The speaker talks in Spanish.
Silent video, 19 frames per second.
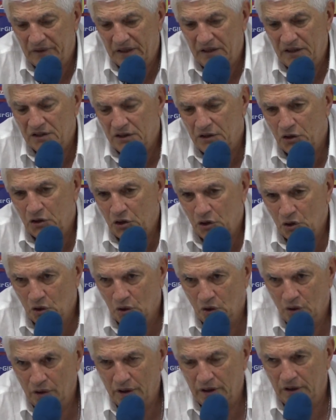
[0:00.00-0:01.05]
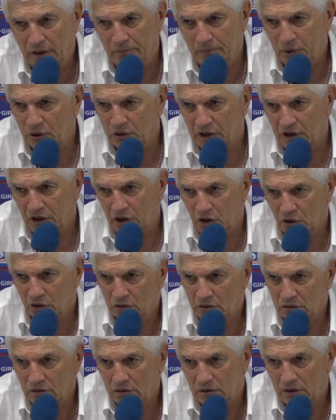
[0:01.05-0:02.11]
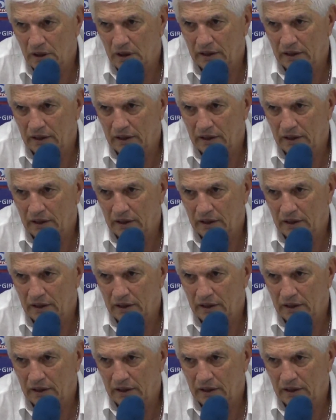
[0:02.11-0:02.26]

y sintió en el posterior,